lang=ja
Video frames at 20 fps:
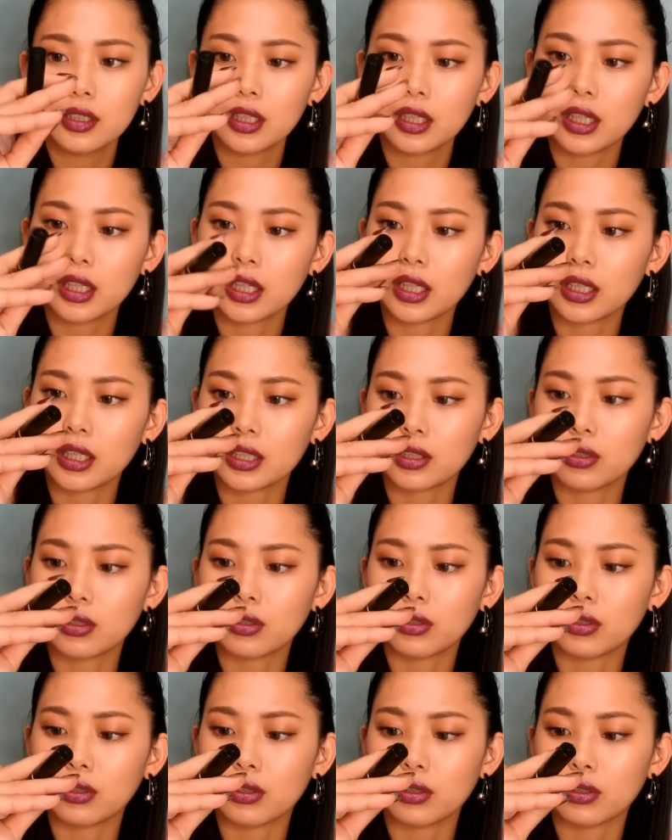えっ、ー、
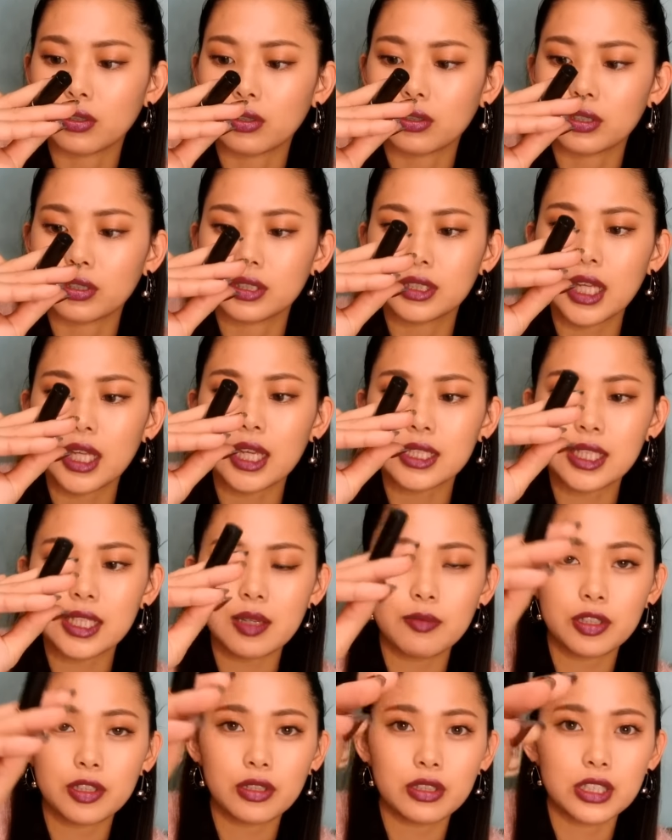と
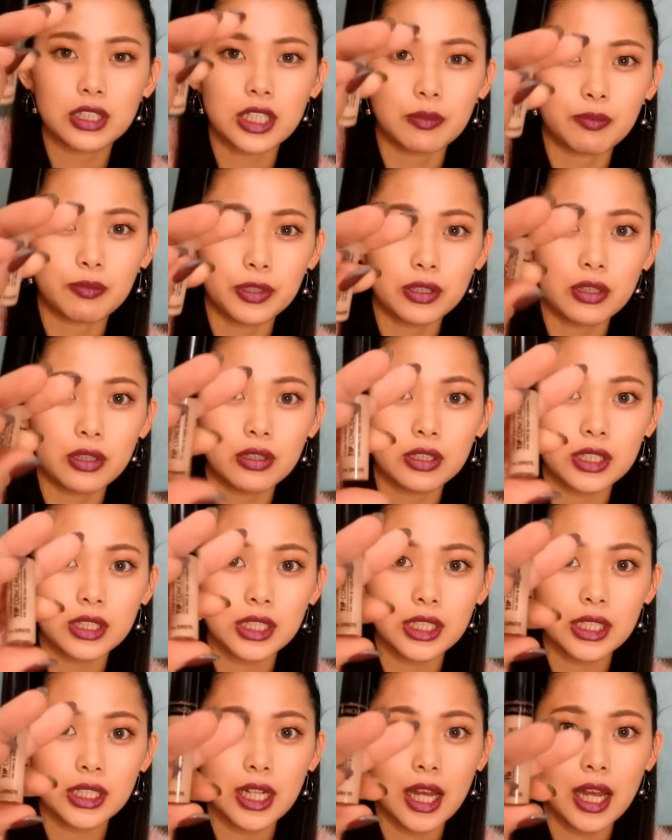ザ・セムの
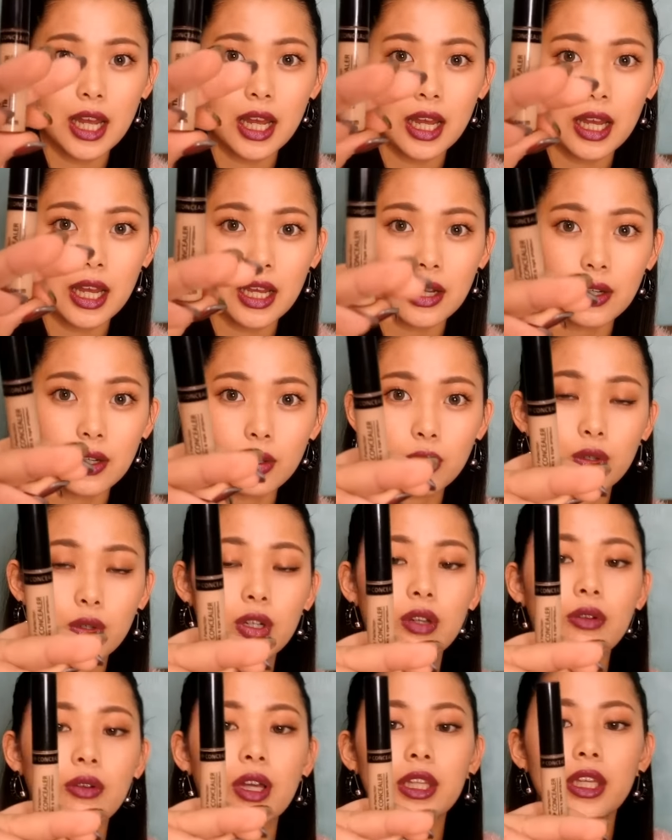チップコンシーラーこれ
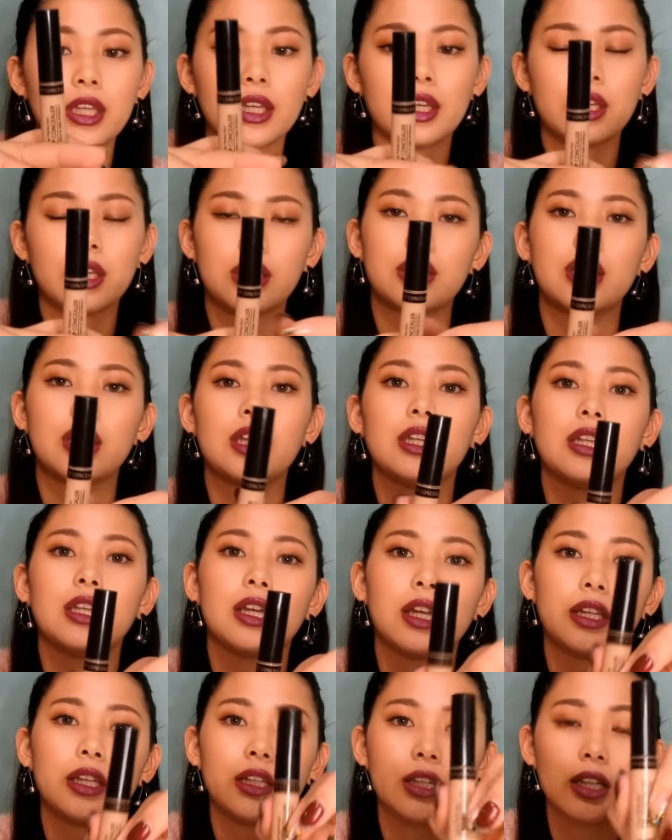はね何が
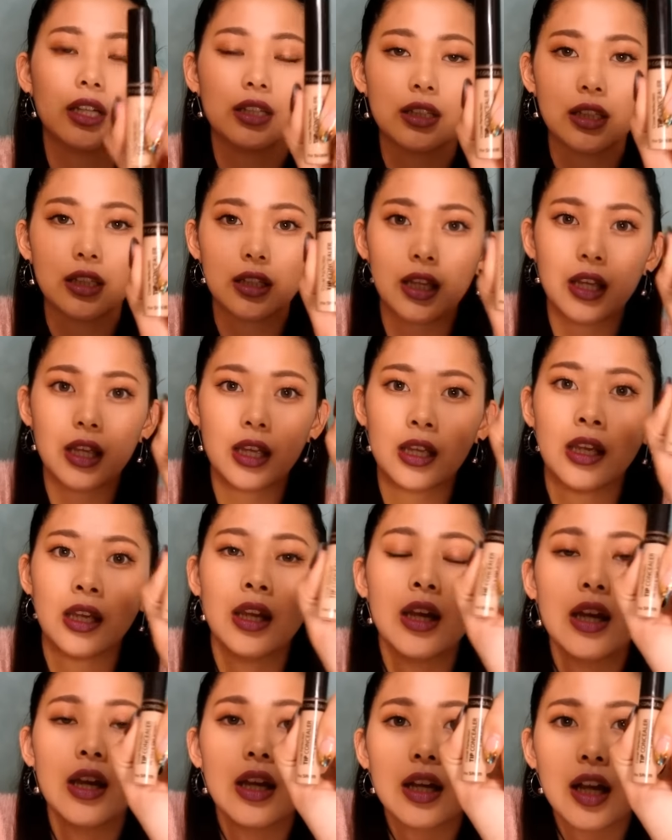いいかってね
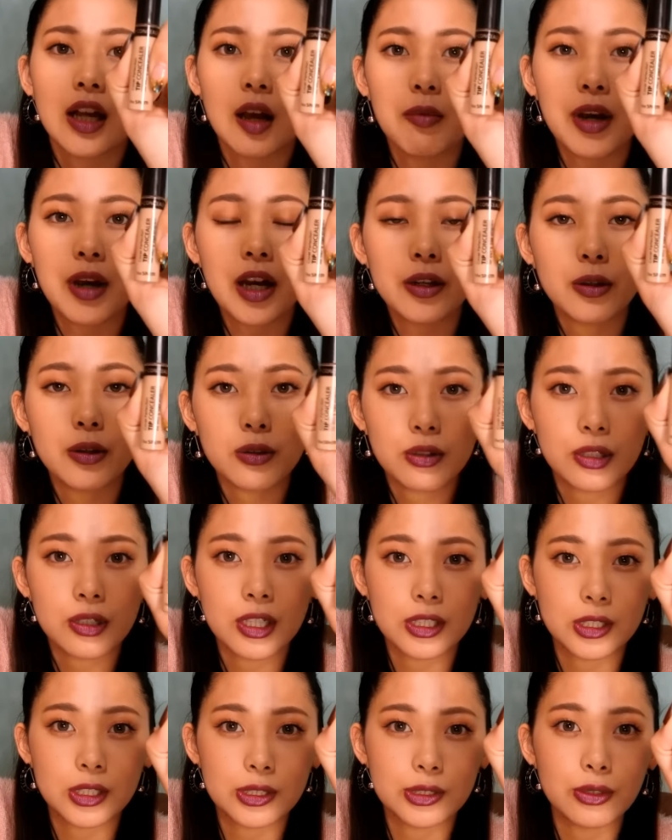カバー力が
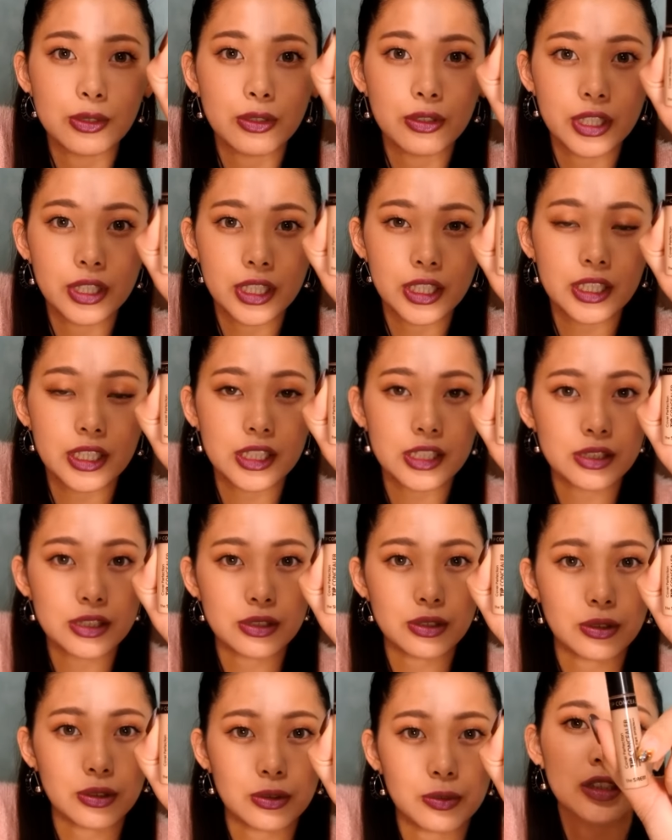すごいいいんです
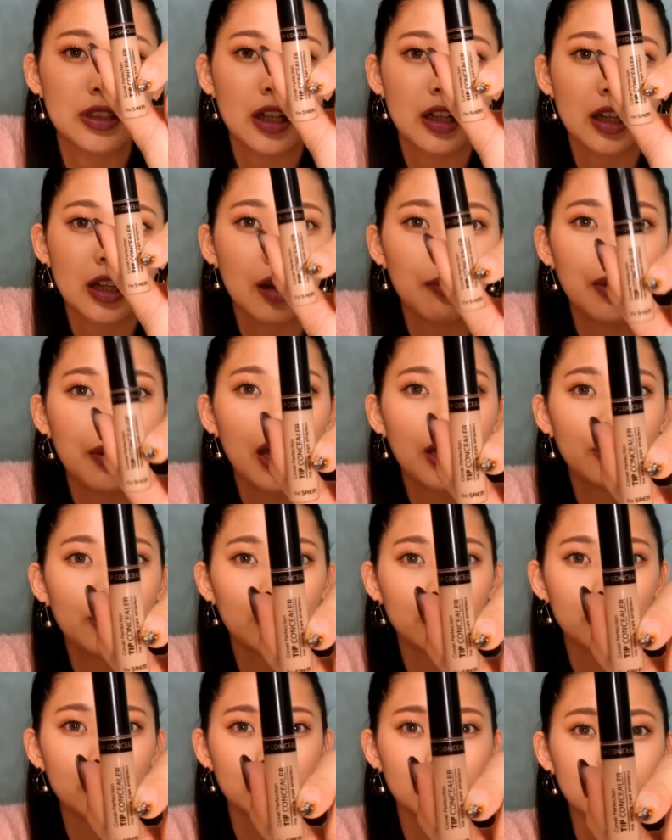よカバー
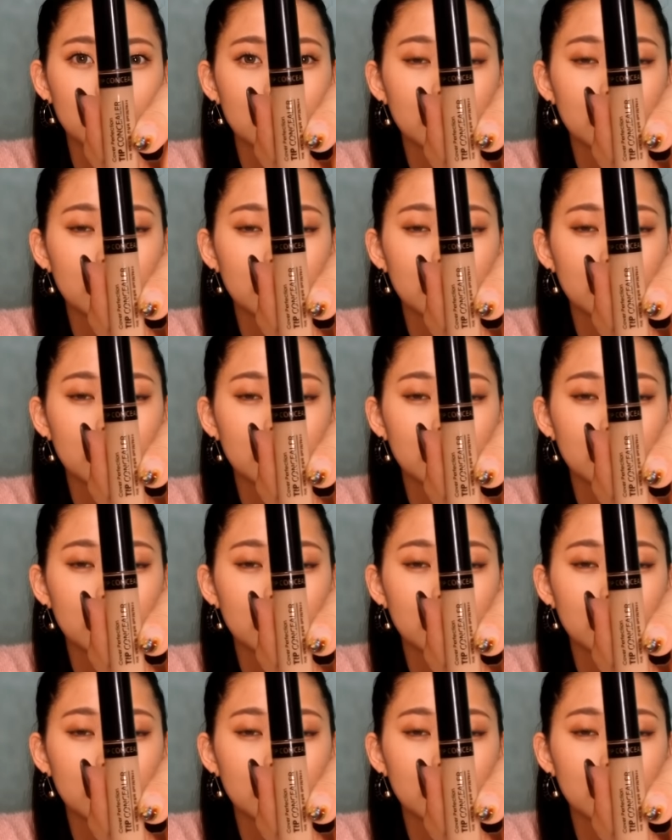力に